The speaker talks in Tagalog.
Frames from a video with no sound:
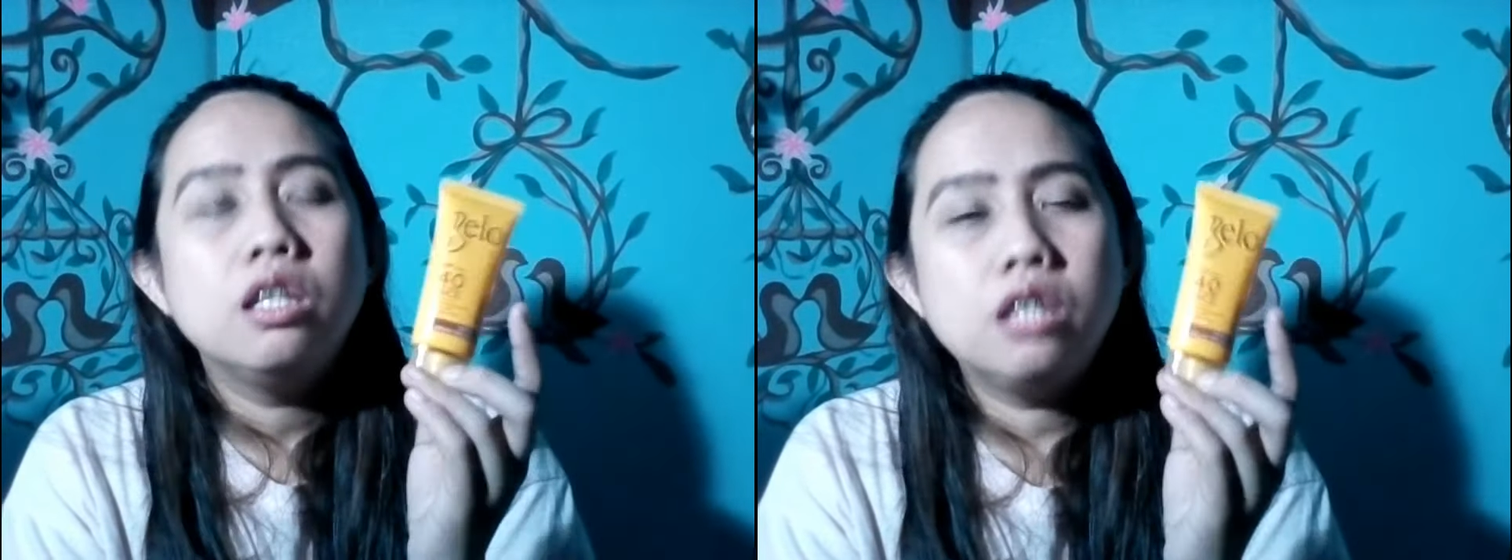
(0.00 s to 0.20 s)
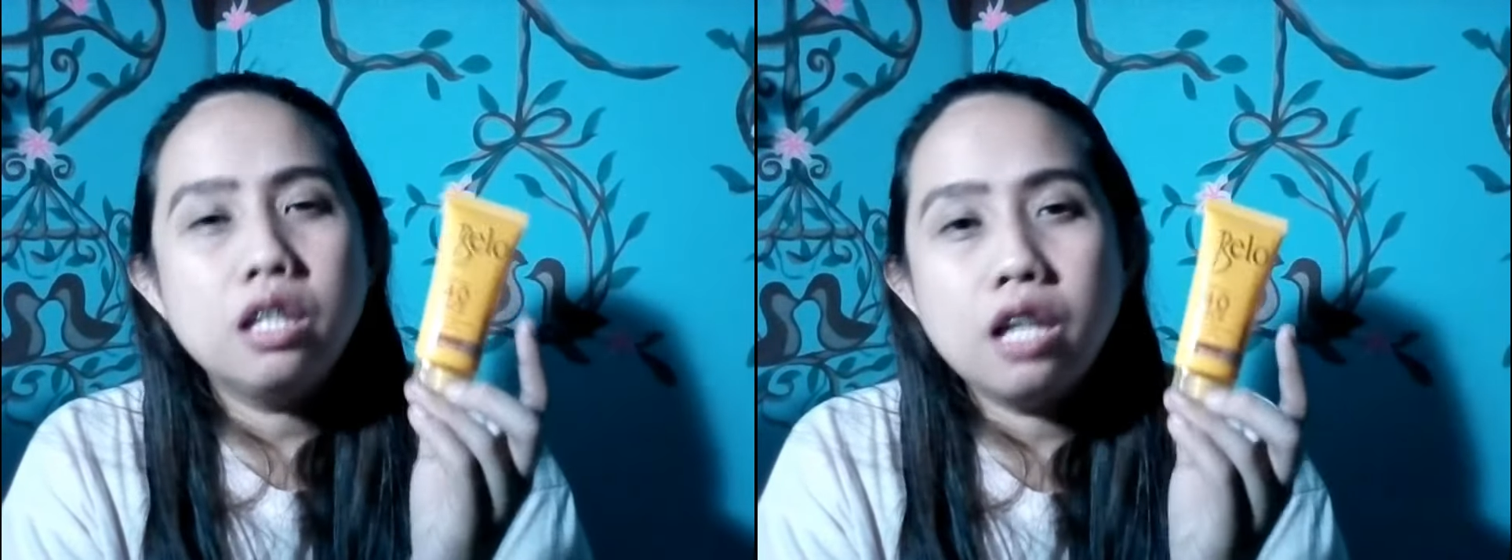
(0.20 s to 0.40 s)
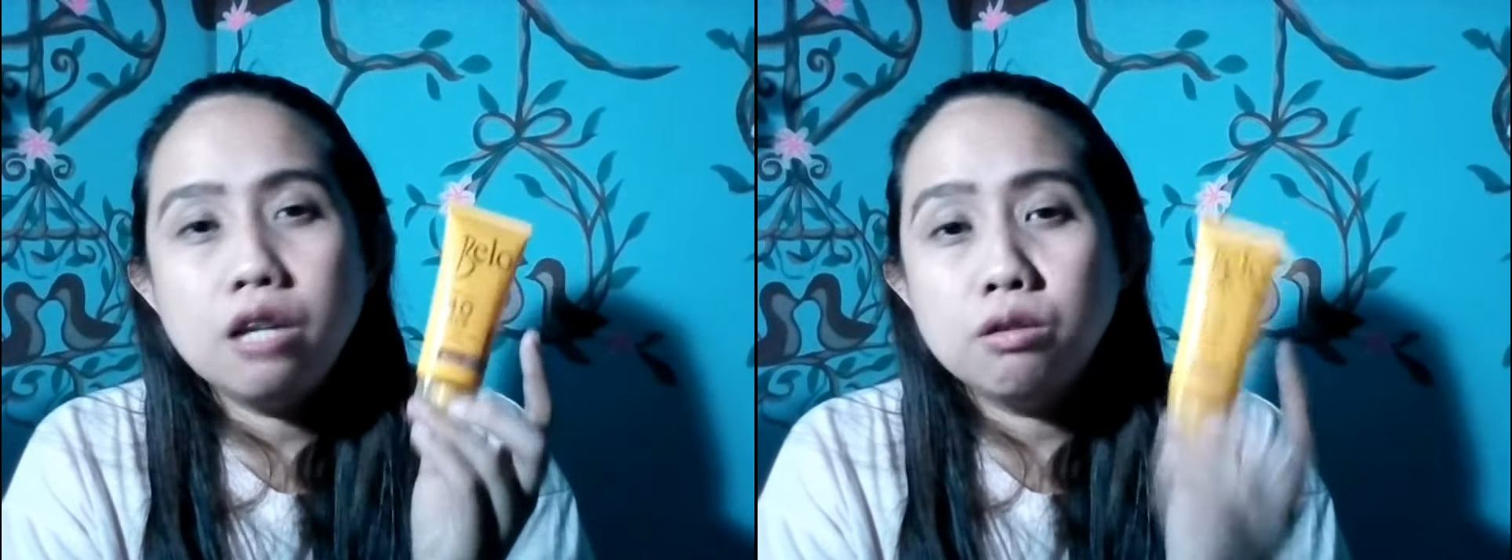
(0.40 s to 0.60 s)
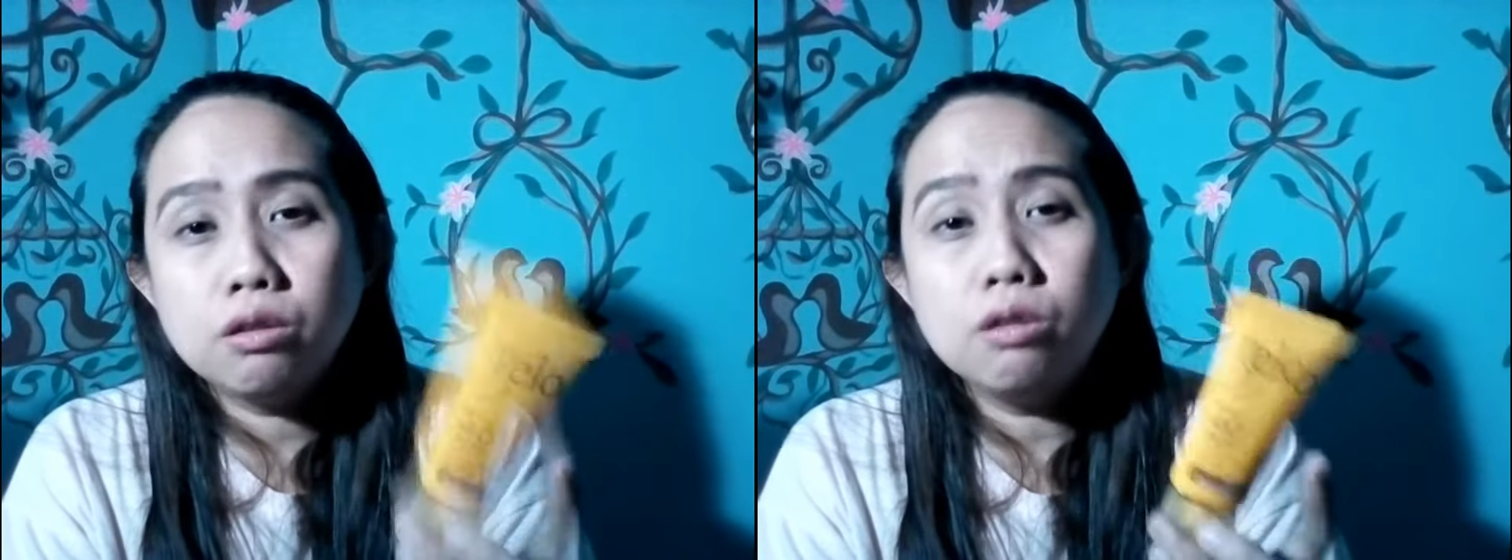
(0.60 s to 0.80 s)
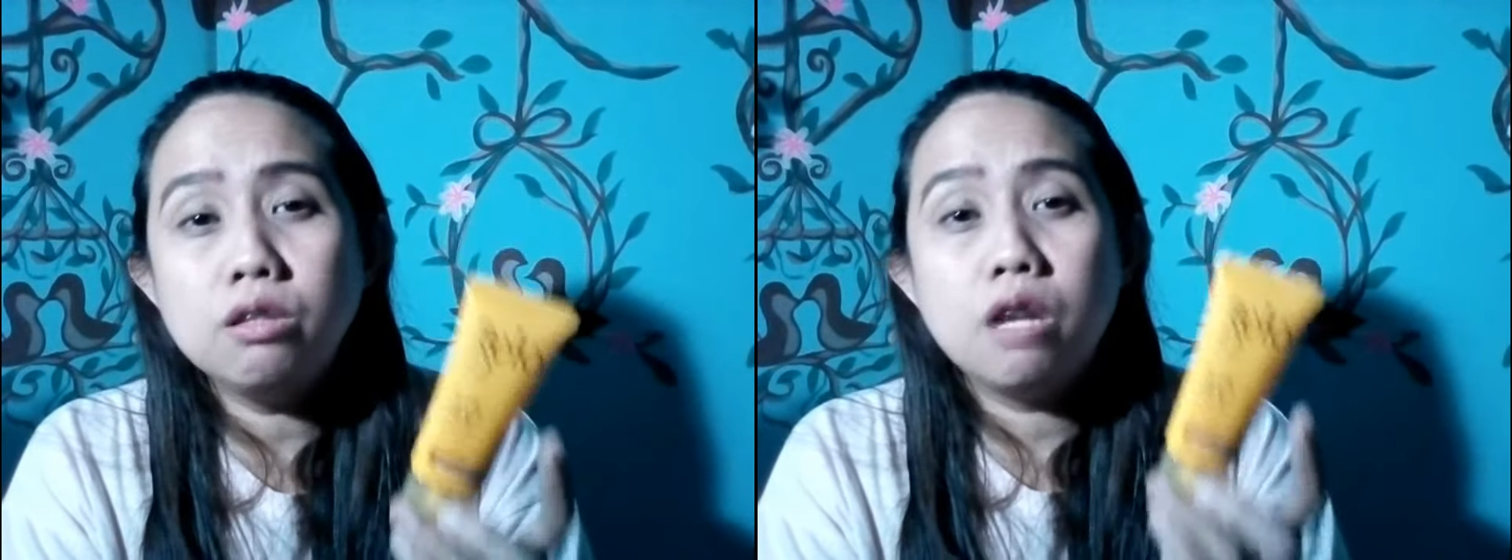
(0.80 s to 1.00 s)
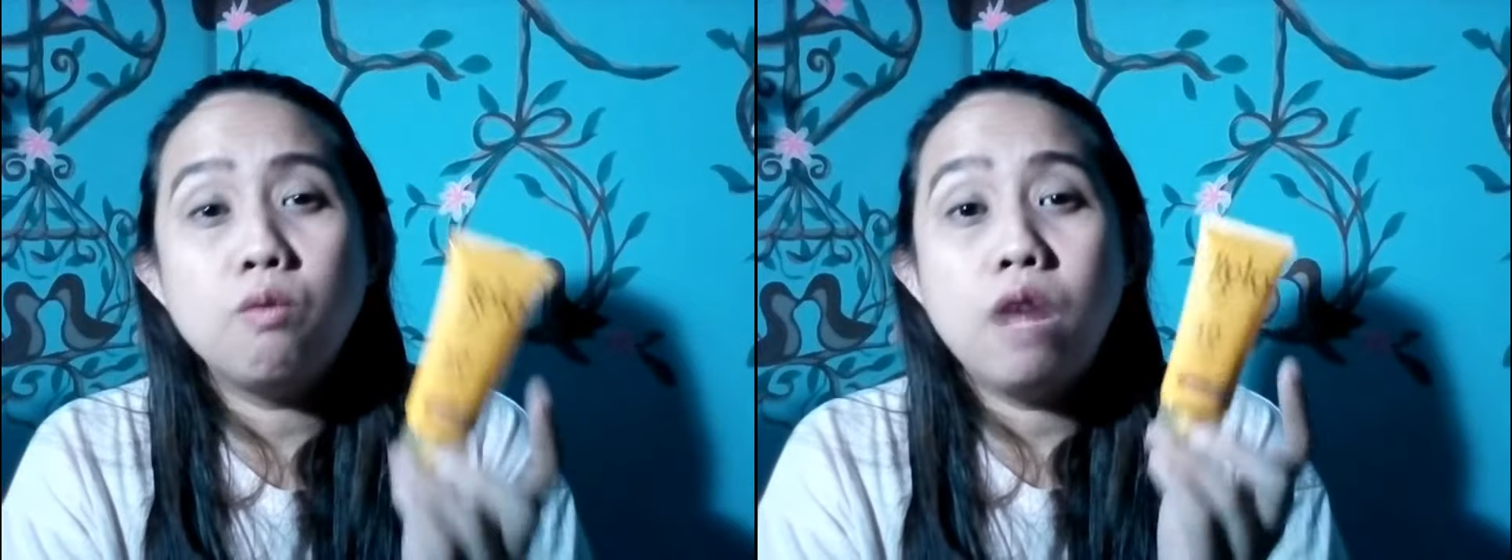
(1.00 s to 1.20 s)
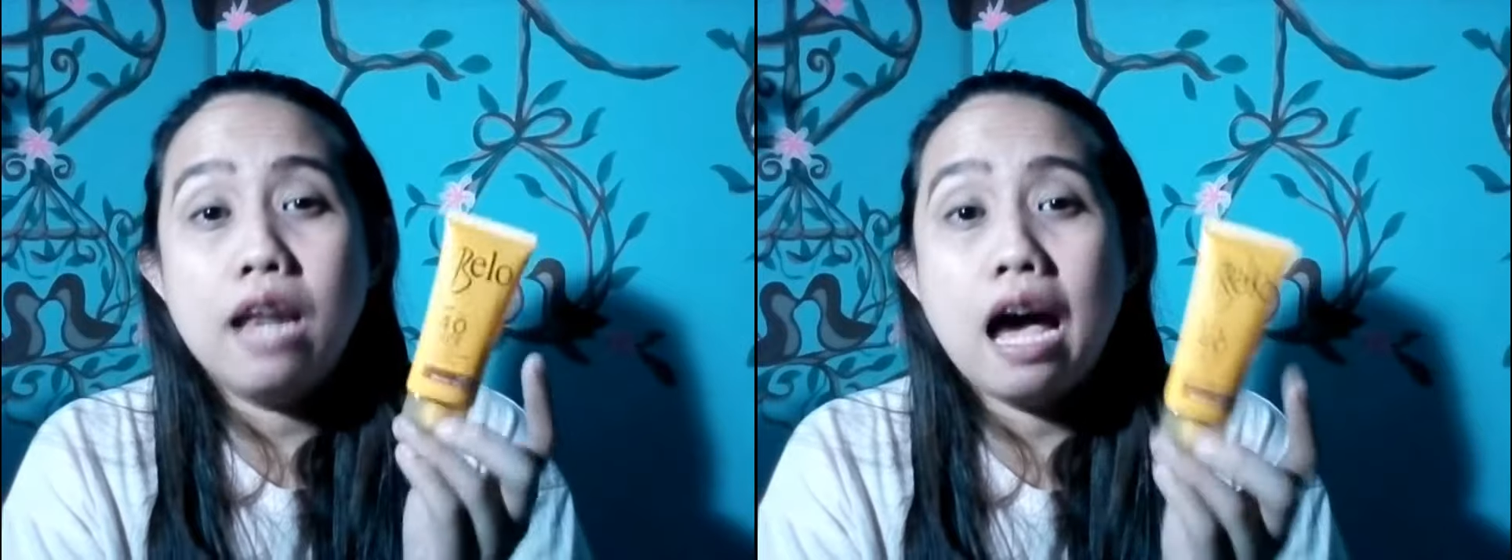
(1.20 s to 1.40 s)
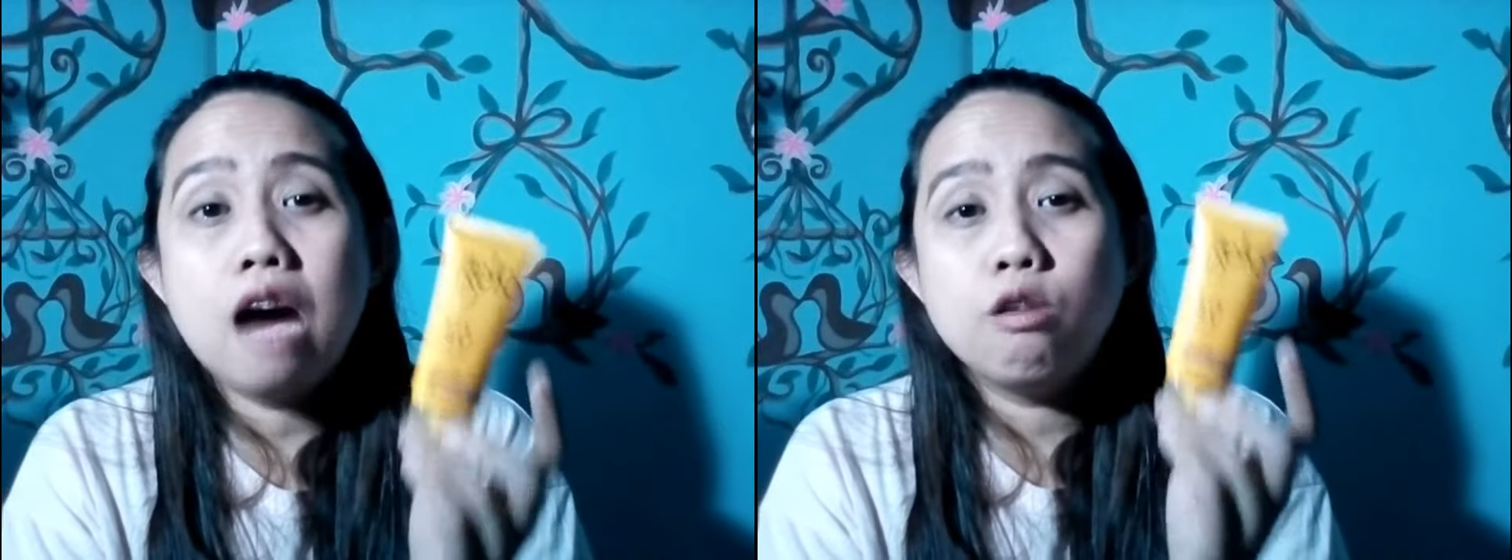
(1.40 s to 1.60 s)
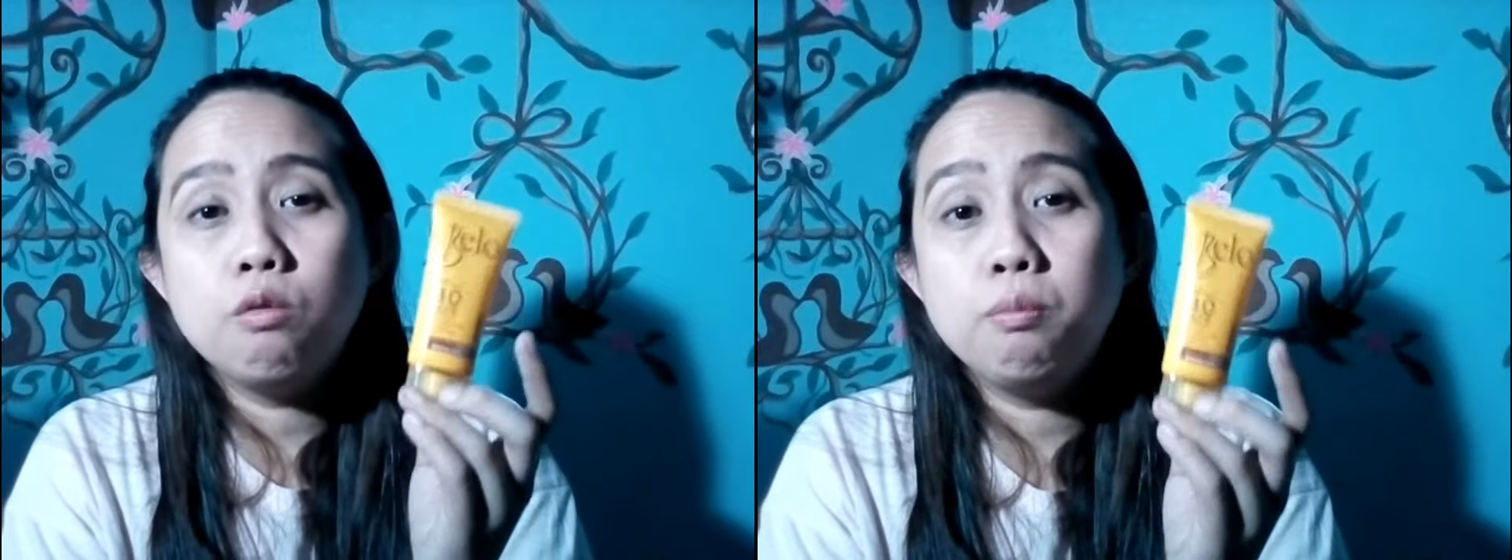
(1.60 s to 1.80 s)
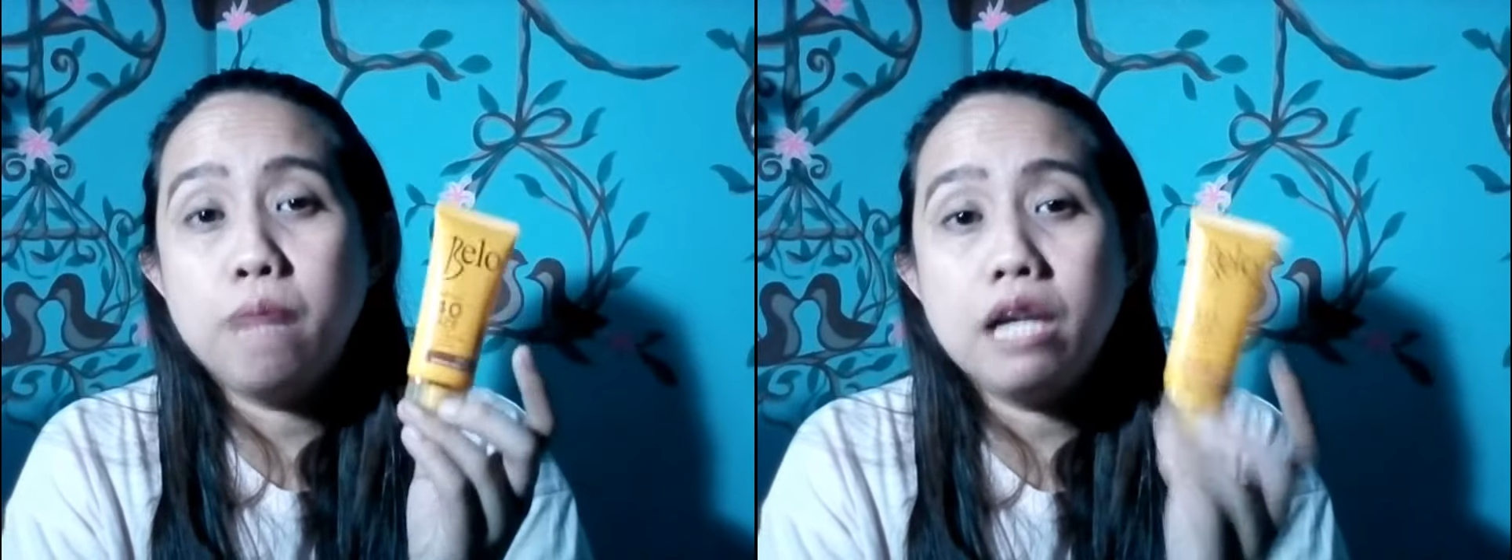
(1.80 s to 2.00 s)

Trinay ko to nang wala akong